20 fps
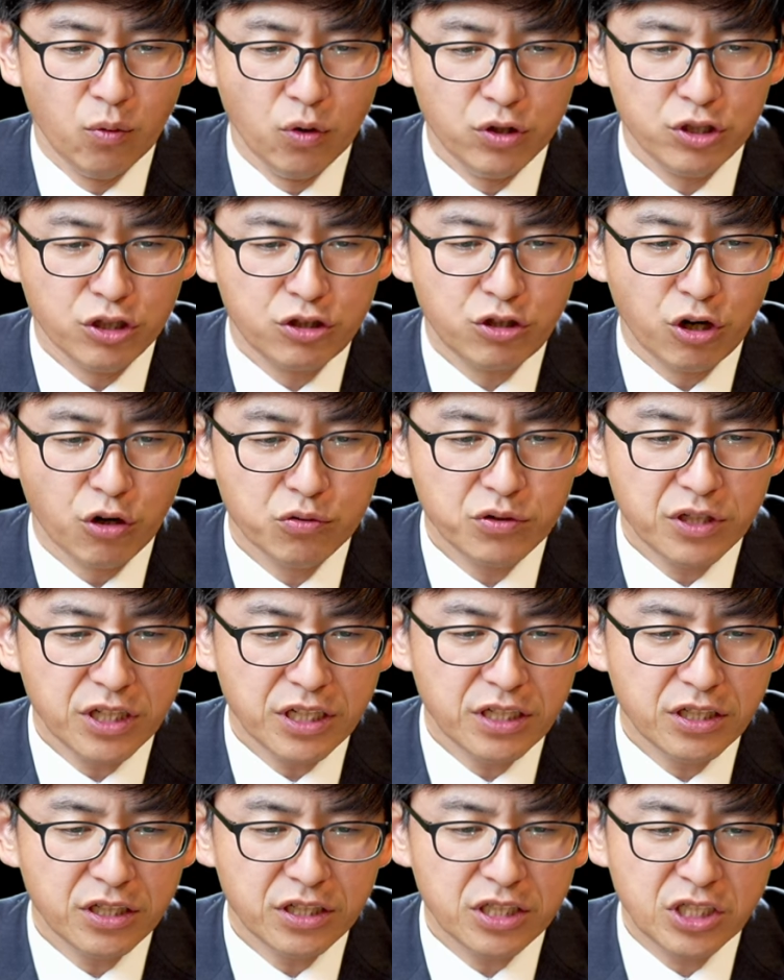我的仇
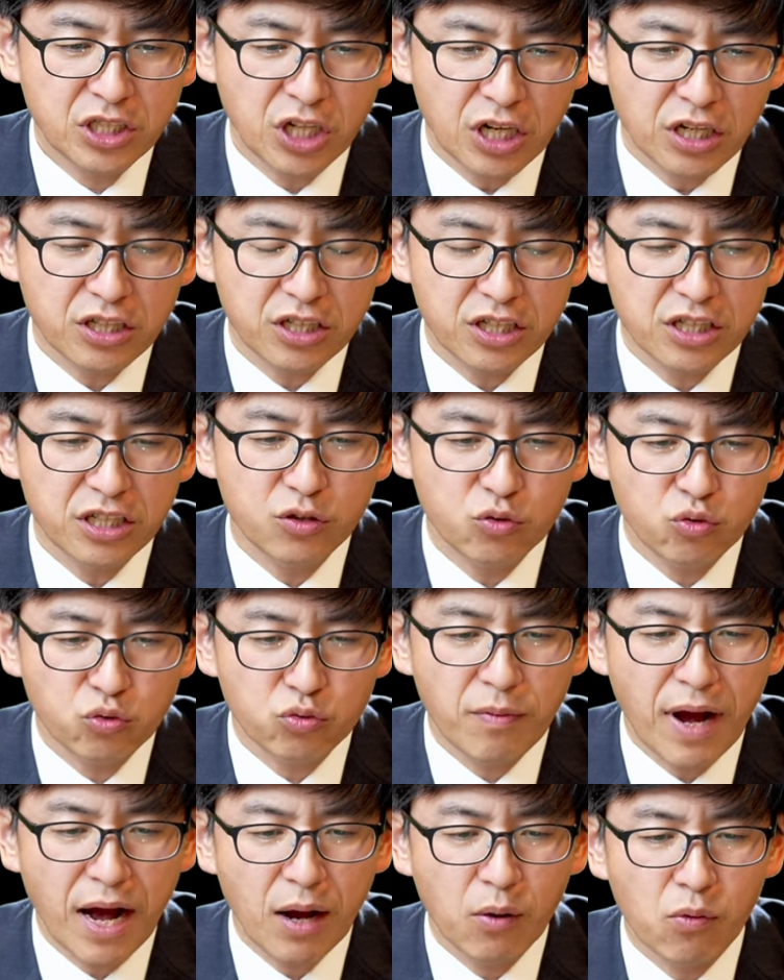敌整日
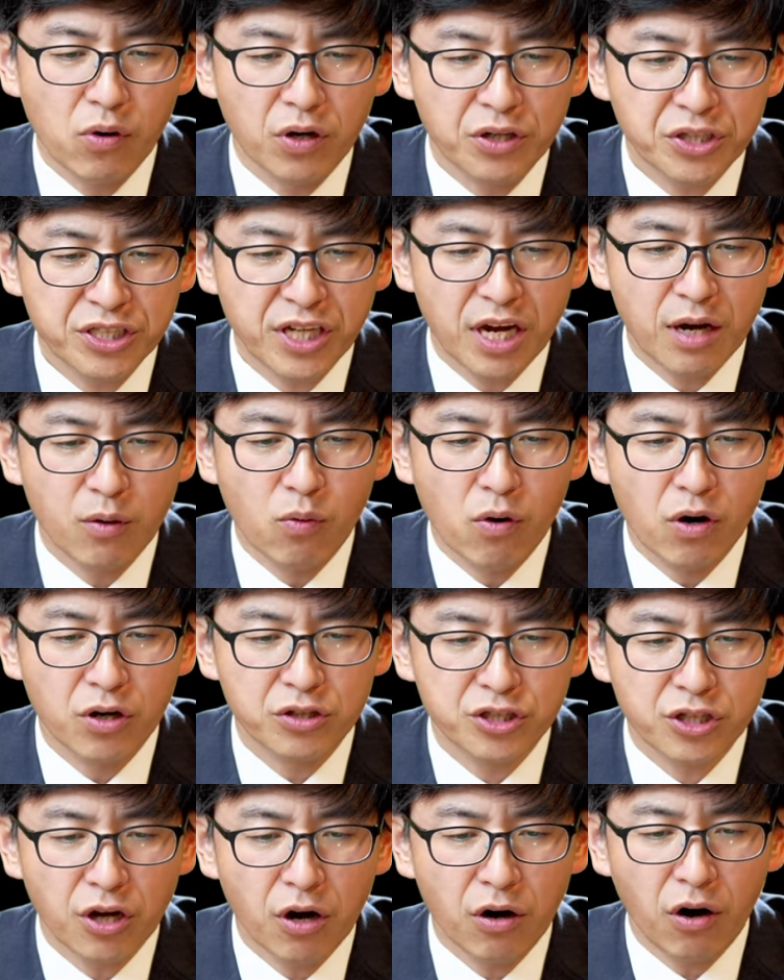辱骂我，向我
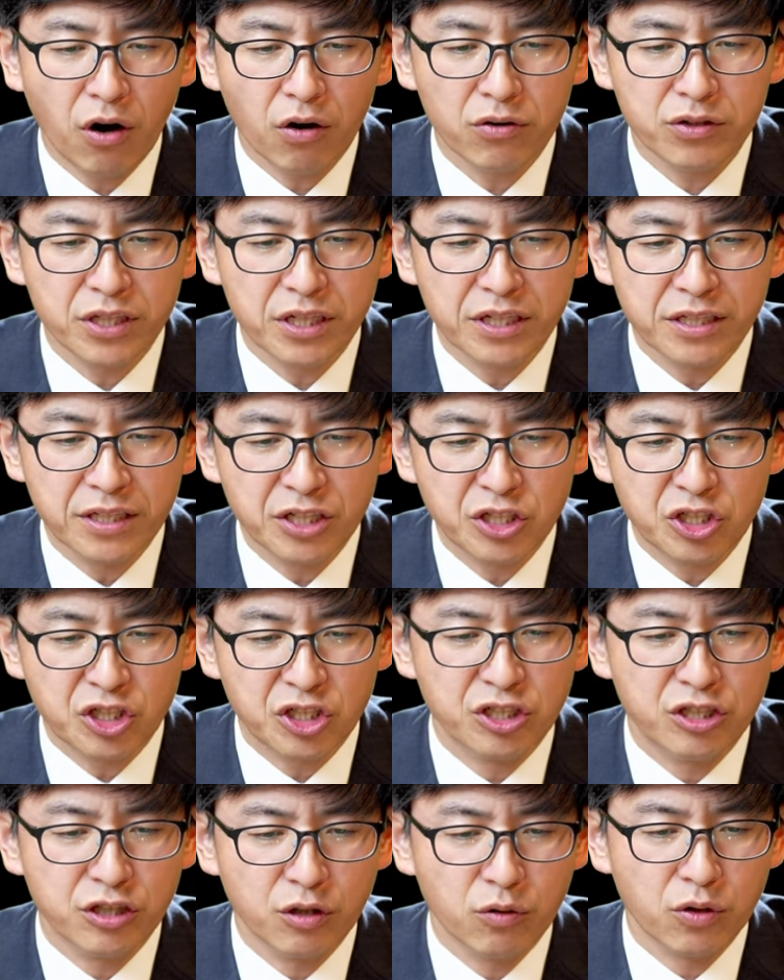叫好的人
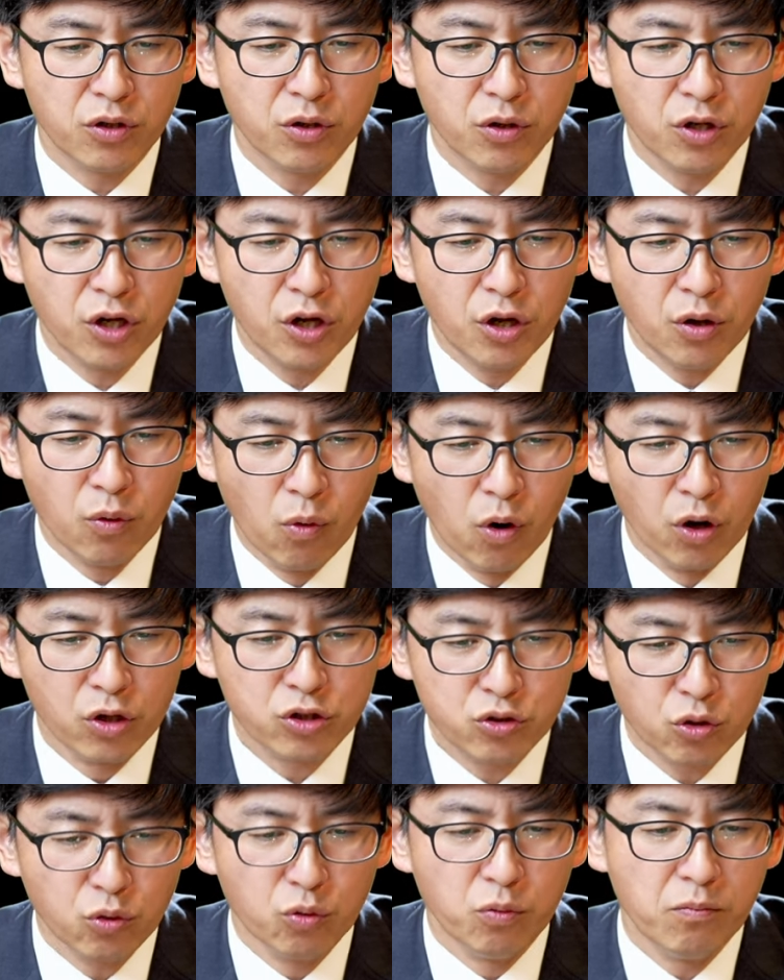指咒我
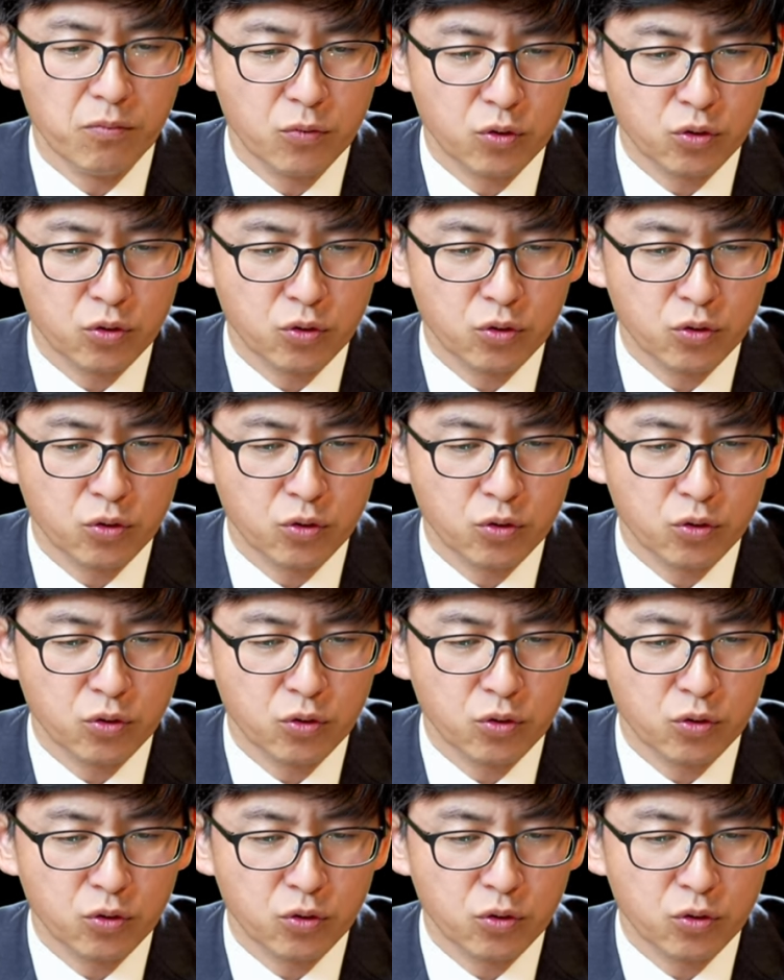咒